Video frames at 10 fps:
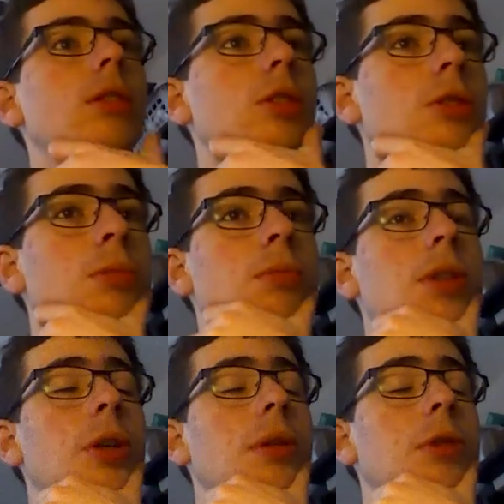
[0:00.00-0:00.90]
je
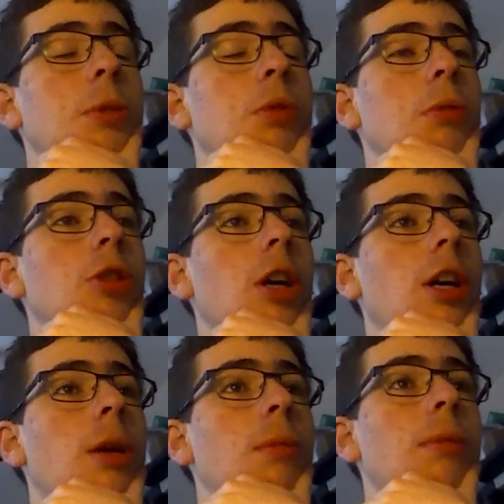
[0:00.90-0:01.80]
m'attends un petit peu, mais j'aurais
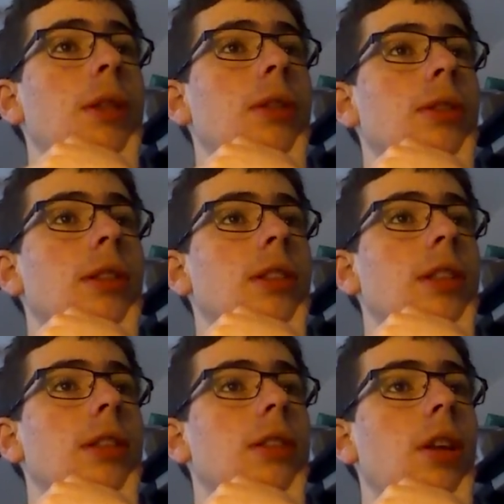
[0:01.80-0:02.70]
quand même aimé que ça
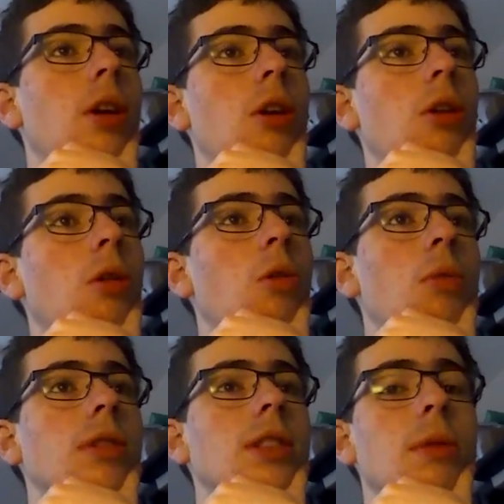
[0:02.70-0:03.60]
tienne au
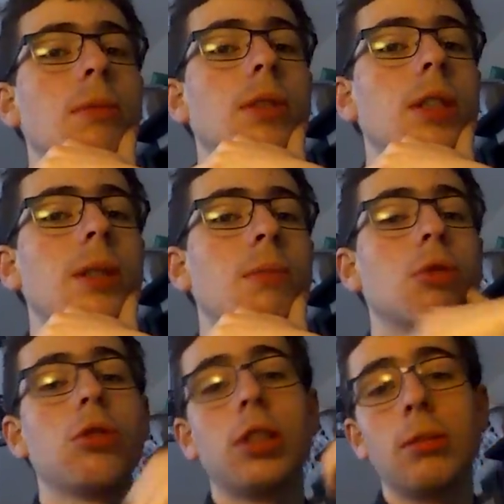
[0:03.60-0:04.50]
moins cet après-midi. Bon,
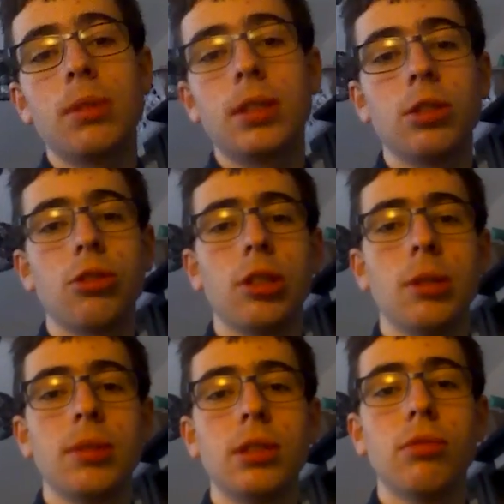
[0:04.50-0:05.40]
j'ai quand, même j'ai quand
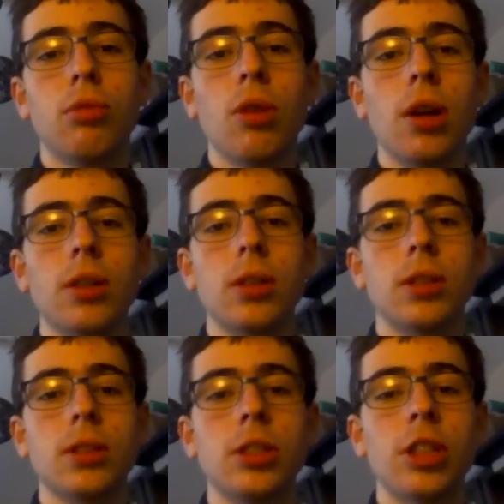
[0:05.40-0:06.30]
même essayé de voir euh,
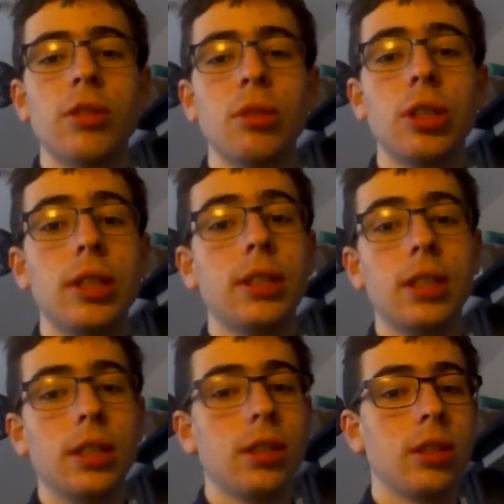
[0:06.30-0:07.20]
si j'arrive à me
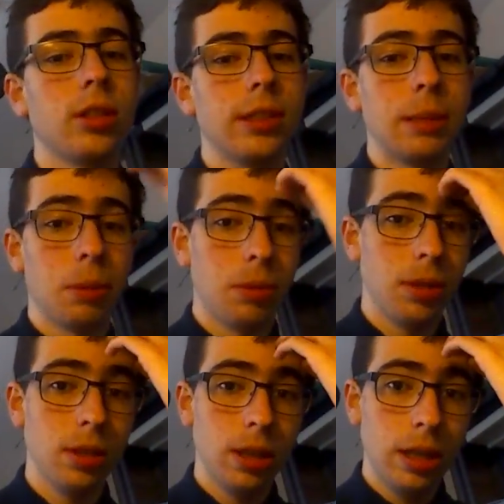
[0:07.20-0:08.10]
connecter cet après-midi.